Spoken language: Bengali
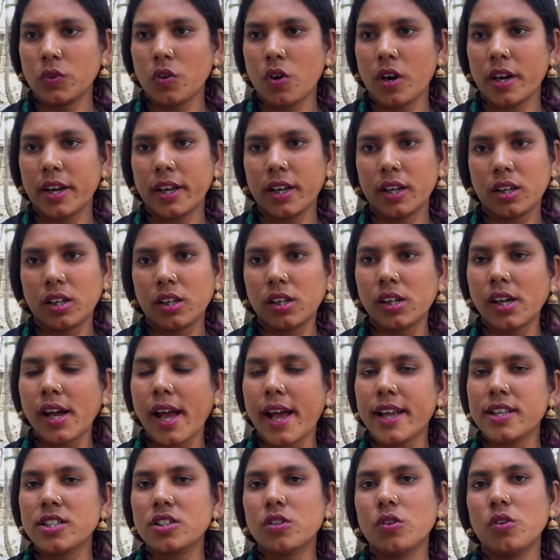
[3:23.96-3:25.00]
অনেক
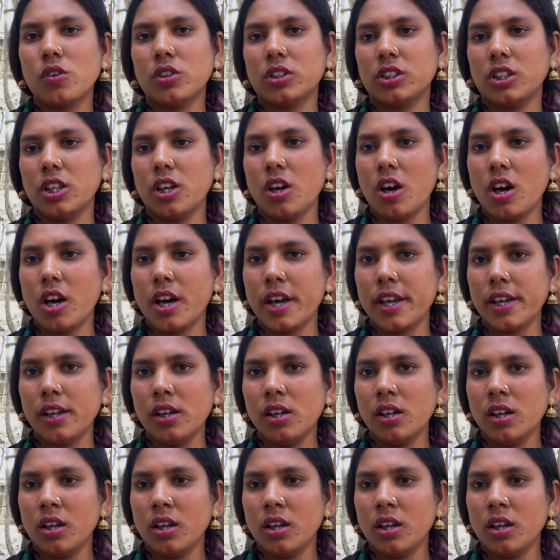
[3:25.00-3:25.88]
কাজ করতে হয়